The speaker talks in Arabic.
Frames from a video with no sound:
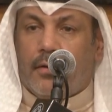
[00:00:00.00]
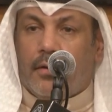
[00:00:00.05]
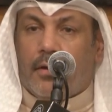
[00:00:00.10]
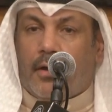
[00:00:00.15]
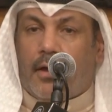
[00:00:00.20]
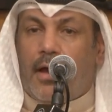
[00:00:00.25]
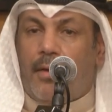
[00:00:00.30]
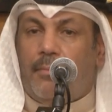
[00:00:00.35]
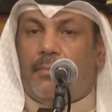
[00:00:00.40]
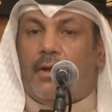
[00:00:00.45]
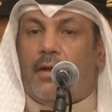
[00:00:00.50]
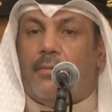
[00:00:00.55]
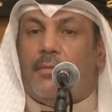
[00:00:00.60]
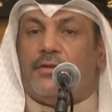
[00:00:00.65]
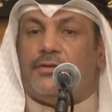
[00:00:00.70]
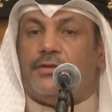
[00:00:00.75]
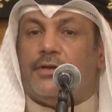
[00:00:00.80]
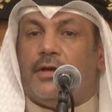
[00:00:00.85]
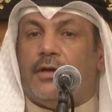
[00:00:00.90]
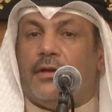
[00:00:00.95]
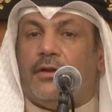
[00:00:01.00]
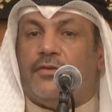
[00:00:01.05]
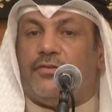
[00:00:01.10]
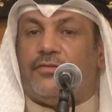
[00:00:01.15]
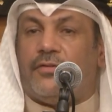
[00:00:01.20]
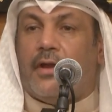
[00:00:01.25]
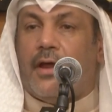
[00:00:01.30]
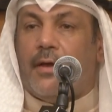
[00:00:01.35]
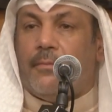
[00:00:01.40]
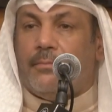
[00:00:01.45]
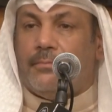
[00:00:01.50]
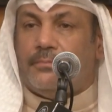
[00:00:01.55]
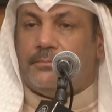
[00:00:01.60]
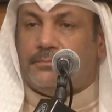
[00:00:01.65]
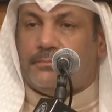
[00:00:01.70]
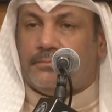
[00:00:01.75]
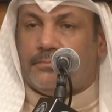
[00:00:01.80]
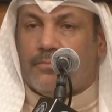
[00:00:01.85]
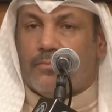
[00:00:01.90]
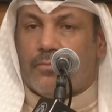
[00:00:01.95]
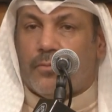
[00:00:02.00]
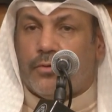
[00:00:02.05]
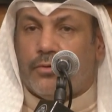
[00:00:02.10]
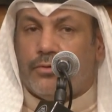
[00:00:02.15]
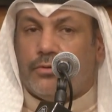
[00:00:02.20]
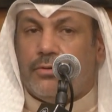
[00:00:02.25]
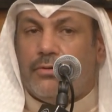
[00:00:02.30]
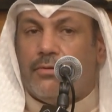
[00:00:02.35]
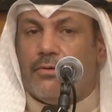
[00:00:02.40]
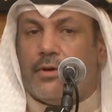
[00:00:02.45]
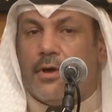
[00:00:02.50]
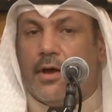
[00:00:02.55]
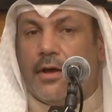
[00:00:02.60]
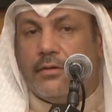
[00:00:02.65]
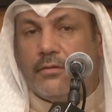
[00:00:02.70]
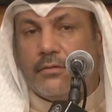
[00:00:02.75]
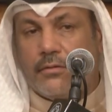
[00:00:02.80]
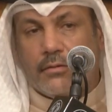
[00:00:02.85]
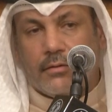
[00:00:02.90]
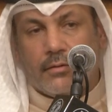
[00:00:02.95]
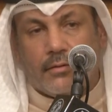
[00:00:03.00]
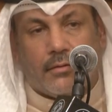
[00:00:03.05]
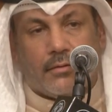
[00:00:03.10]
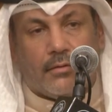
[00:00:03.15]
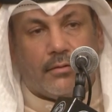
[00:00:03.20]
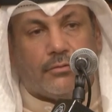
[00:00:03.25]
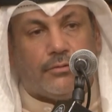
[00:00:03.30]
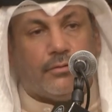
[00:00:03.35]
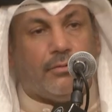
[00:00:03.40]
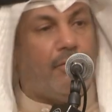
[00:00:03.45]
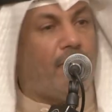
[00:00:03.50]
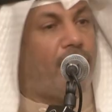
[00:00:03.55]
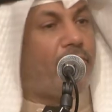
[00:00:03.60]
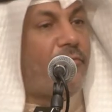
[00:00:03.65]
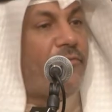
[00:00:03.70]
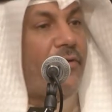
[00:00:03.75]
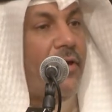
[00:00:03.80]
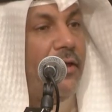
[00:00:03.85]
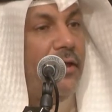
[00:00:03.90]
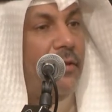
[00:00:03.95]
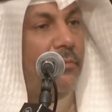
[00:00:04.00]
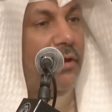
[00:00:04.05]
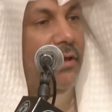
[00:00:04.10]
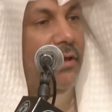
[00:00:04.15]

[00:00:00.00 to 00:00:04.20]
قبل مجيء الإسلام شنو كان شنو المفاهيم اللي